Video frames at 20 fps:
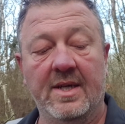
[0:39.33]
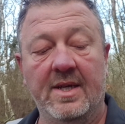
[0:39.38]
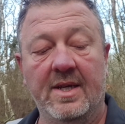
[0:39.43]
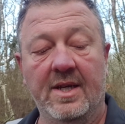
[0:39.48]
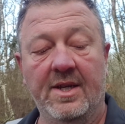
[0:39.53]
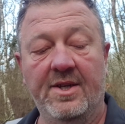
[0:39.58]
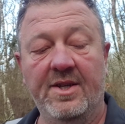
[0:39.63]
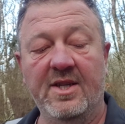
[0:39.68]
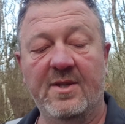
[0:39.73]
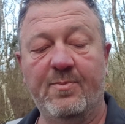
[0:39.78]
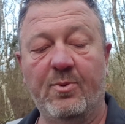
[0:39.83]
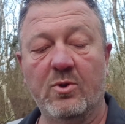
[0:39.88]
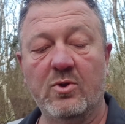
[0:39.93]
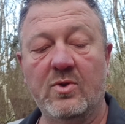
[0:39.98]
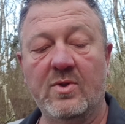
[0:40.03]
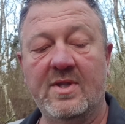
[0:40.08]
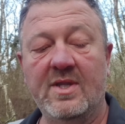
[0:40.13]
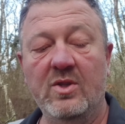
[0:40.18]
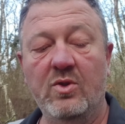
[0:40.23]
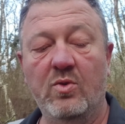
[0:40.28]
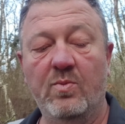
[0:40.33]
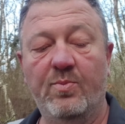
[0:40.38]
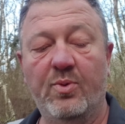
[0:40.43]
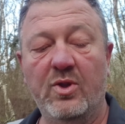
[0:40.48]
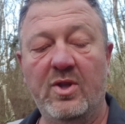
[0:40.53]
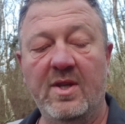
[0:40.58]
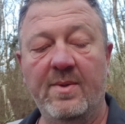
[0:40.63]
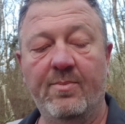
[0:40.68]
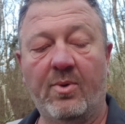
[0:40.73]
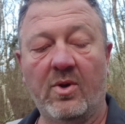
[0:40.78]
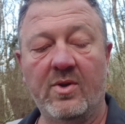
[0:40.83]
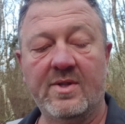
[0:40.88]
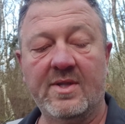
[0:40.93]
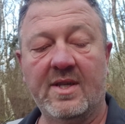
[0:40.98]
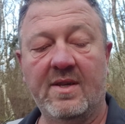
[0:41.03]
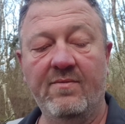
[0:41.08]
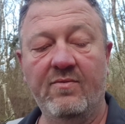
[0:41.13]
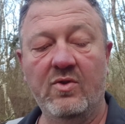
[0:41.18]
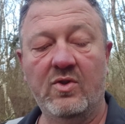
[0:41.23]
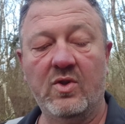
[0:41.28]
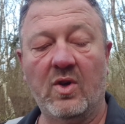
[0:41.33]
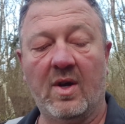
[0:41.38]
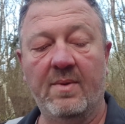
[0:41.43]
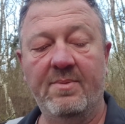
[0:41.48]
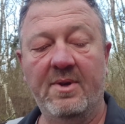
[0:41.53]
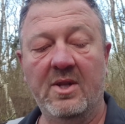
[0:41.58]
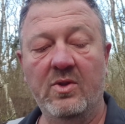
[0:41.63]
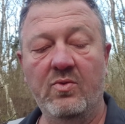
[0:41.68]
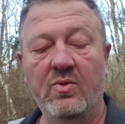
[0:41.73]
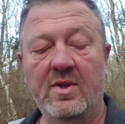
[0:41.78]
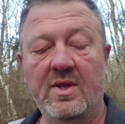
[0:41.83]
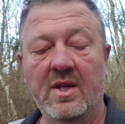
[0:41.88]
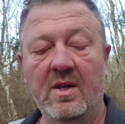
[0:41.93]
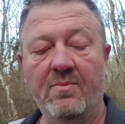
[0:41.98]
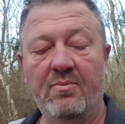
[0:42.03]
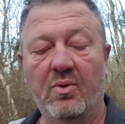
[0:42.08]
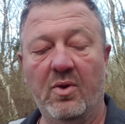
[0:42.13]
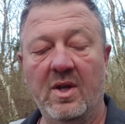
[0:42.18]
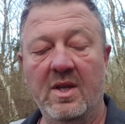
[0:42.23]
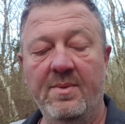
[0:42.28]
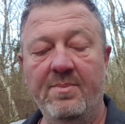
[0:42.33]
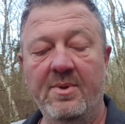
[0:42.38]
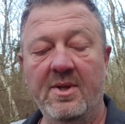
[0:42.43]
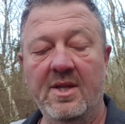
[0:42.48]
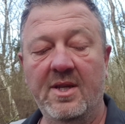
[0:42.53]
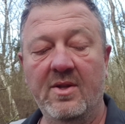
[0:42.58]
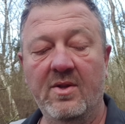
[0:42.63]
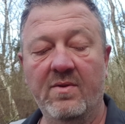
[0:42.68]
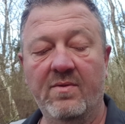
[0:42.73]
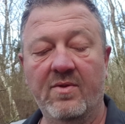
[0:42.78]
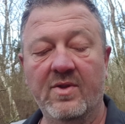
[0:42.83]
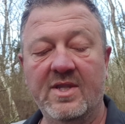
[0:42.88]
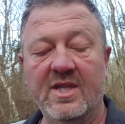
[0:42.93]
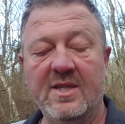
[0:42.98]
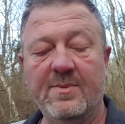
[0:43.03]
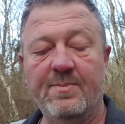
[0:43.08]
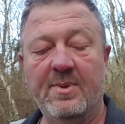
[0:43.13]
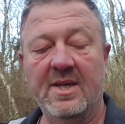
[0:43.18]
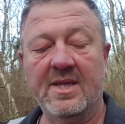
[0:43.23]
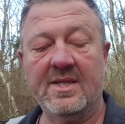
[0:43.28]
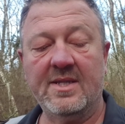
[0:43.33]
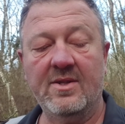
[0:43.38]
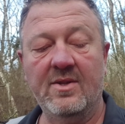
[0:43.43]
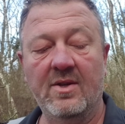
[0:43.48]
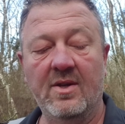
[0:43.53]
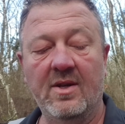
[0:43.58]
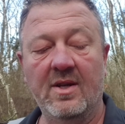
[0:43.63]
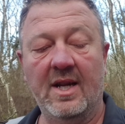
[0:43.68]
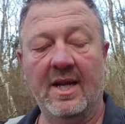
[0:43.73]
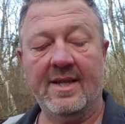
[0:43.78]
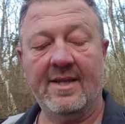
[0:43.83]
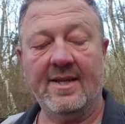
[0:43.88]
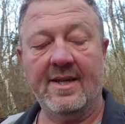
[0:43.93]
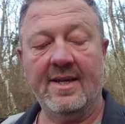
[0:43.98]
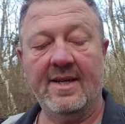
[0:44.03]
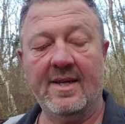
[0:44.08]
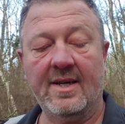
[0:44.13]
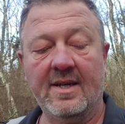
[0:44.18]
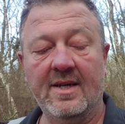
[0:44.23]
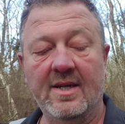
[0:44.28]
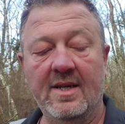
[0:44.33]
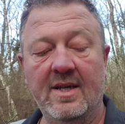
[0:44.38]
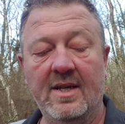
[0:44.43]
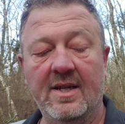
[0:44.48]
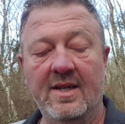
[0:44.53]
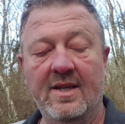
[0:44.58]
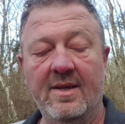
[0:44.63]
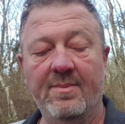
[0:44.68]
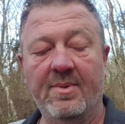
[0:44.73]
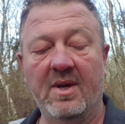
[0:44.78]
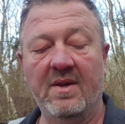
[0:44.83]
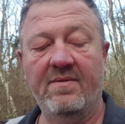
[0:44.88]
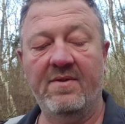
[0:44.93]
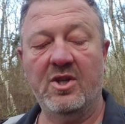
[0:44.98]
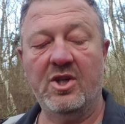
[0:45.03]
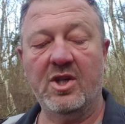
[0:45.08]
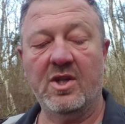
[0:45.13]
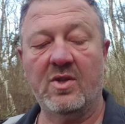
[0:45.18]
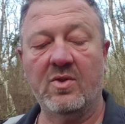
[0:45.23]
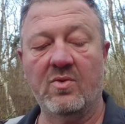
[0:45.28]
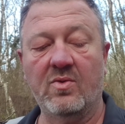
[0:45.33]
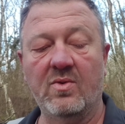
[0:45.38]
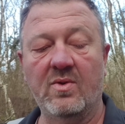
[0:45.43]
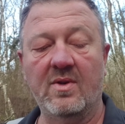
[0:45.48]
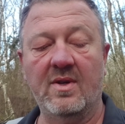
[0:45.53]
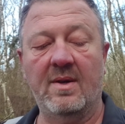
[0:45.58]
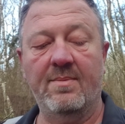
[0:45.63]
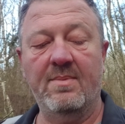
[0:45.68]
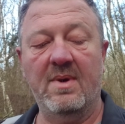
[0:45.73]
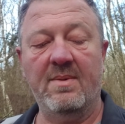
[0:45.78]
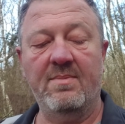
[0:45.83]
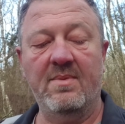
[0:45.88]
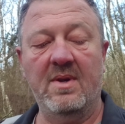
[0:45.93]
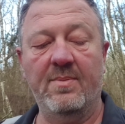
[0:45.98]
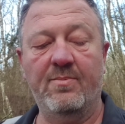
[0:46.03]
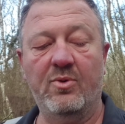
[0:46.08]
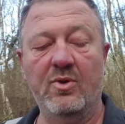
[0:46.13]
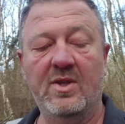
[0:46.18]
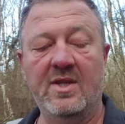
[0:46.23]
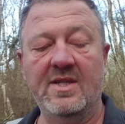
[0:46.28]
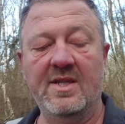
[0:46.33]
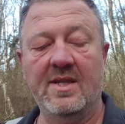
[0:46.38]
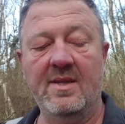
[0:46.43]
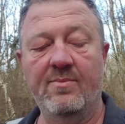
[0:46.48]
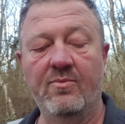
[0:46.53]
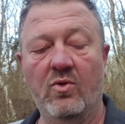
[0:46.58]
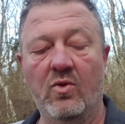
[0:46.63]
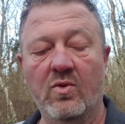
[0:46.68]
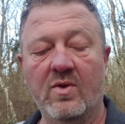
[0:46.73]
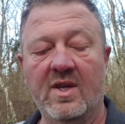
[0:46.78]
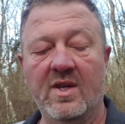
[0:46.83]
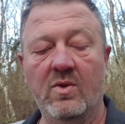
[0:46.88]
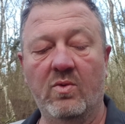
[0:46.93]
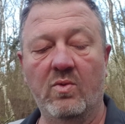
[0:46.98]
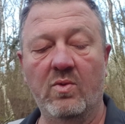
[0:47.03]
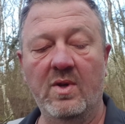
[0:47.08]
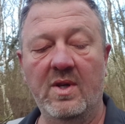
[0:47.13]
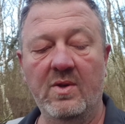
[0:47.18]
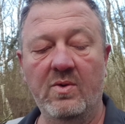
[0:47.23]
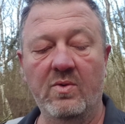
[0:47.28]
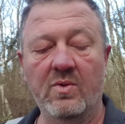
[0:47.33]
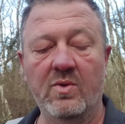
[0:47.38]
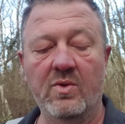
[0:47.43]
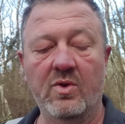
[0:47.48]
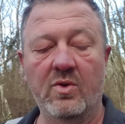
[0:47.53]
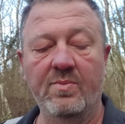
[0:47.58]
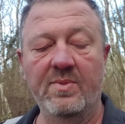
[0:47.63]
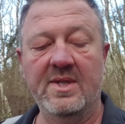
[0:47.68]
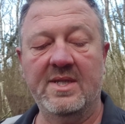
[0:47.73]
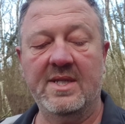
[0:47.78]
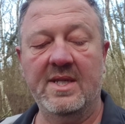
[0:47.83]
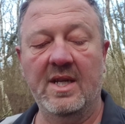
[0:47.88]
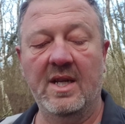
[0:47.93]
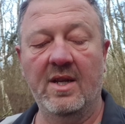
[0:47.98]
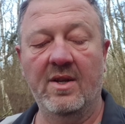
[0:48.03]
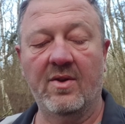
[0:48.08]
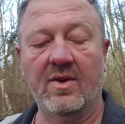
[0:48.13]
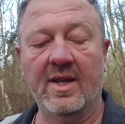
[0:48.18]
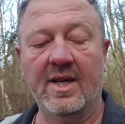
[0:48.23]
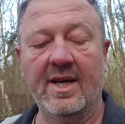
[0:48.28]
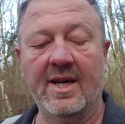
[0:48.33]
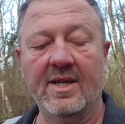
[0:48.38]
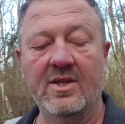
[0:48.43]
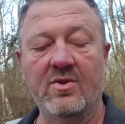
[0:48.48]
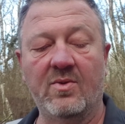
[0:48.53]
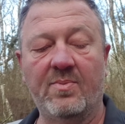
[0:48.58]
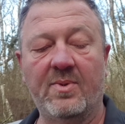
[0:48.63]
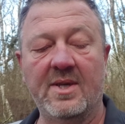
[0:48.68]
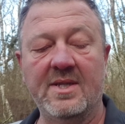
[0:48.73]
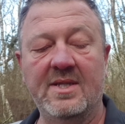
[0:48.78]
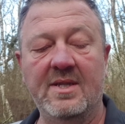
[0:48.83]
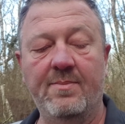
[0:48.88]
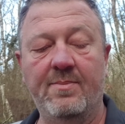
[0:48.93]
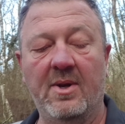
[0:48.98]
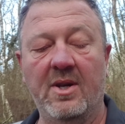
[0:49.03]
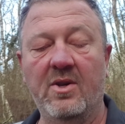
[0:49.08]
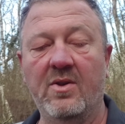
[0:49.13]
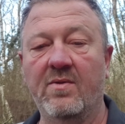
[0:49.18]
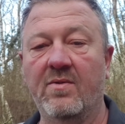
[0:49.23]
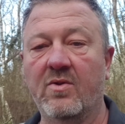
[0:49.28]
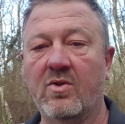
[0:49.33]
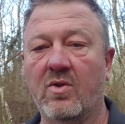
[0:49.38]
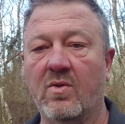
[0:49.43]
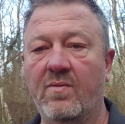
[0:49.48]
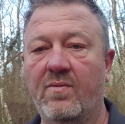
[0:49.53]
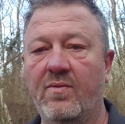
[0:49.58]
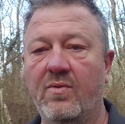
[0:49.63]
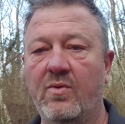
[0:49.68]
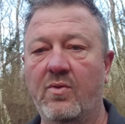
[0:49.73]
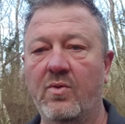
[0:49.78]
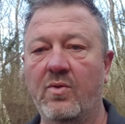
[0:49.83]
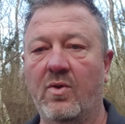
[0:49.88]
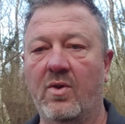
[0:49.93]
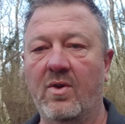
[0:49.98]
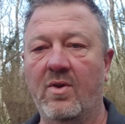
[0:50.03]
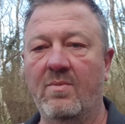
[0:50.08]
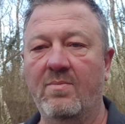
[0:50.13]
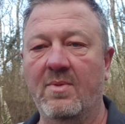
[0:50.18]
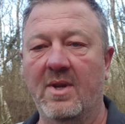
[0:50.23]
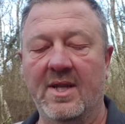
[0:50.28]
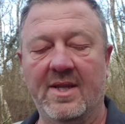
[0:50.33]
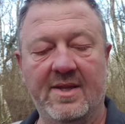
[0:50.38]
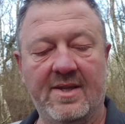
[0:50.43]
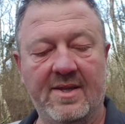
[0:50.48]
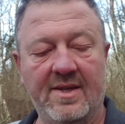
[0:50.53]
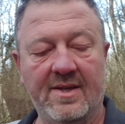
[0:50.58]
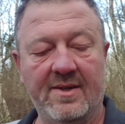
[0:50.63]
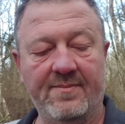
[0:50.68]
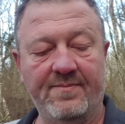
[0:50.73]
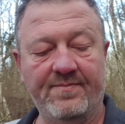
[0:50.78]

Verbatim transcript: Il dispose aussi d'une petite brosse qui vous sera bien utile pour éliminer de vos espèces la terre, les débris végétaux et même les petits animaux qui ont eu domicile dans l'ingrédient principal de votre future omelette.